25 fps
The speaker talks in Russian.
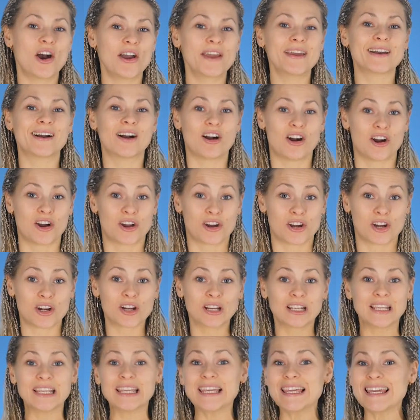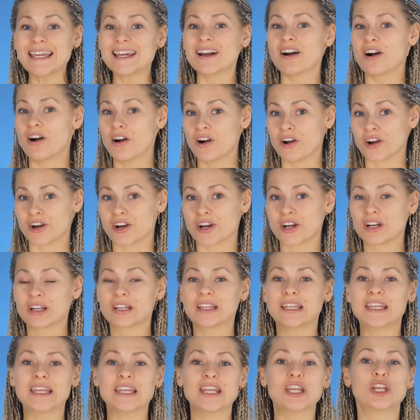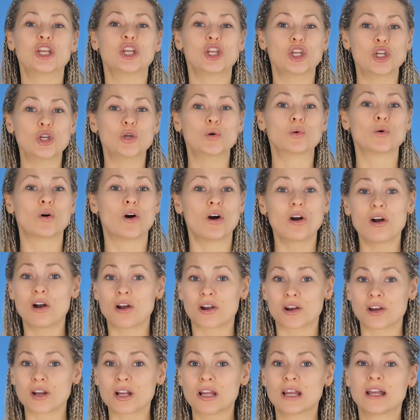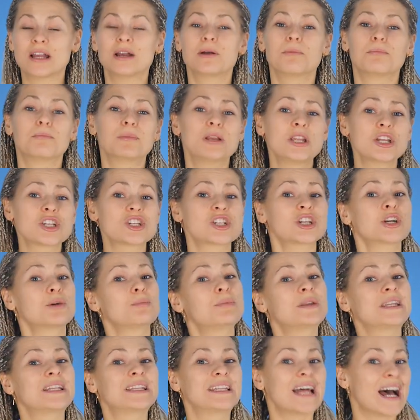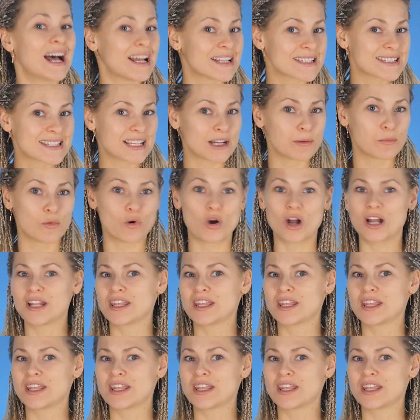IR, ER и UR ближе к британскому,